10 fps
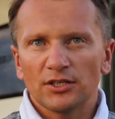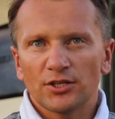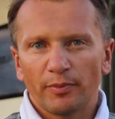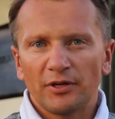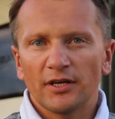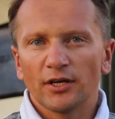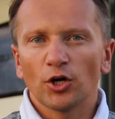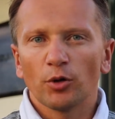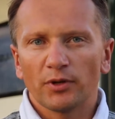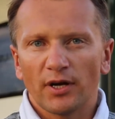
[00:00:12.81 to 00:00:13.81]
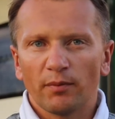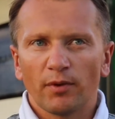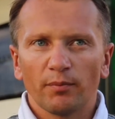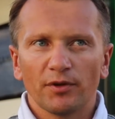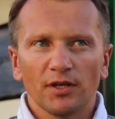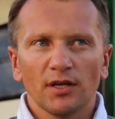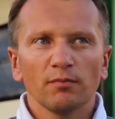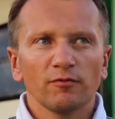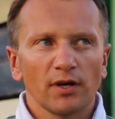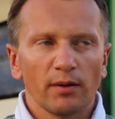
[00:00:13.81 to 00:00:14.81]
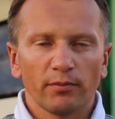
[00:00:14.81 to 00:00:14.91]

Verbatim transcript: ich habe hier gekommen einmal mit ihm. Wir